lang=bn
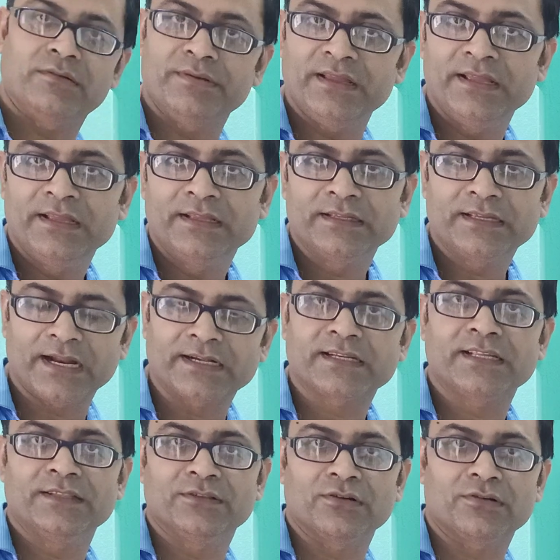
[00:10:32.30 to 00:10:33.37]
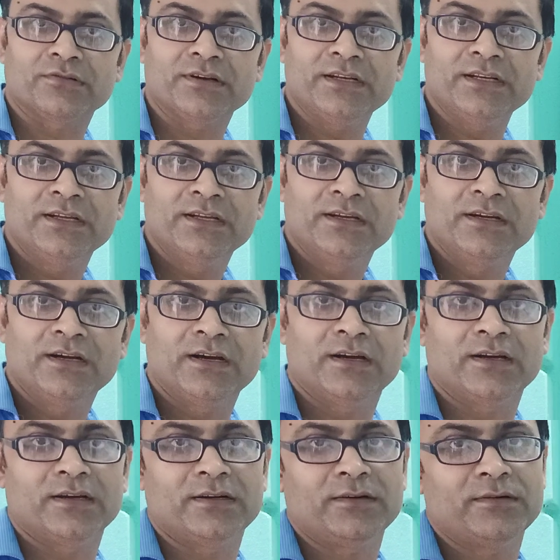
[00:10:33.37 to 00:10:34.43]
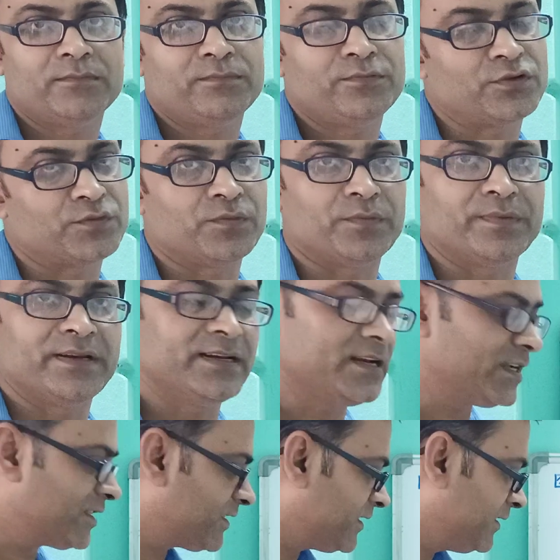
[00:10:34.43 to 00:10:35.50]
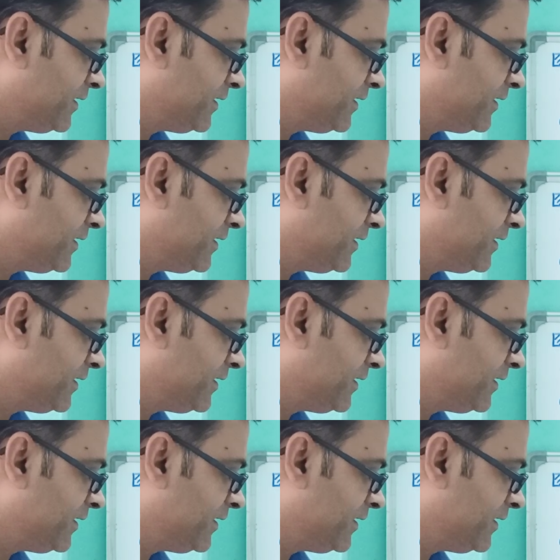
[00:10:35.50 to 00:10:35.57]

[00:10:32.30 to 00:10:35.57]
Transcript: হবে ক্যাটকিন ধরনের পুষ্পবিন্যাস